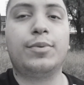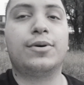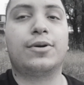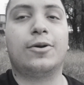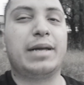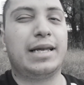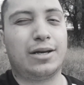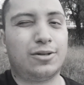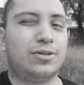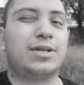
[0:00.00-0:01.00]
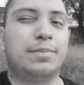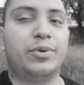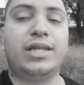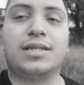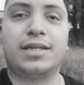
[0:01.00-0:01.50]
por lo peligroso que
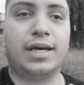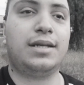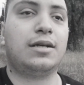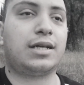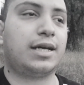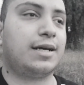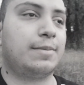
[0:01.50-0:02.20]
puede ser, tal